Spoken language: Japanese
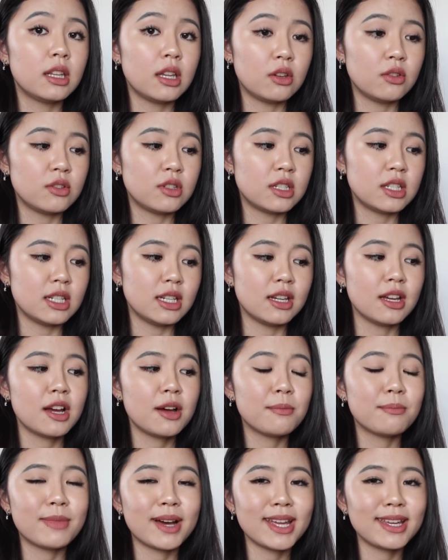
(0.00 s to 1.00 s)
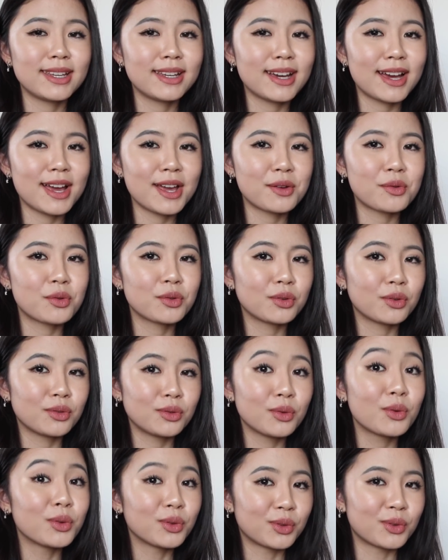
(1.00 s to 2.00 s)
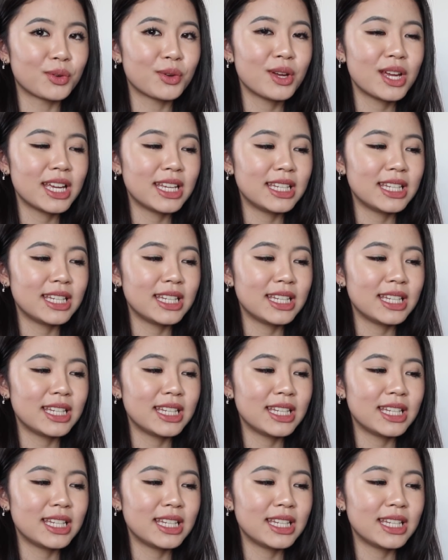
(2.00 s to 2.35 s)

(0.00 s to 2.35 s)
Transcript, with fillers: 出るし毎回このノート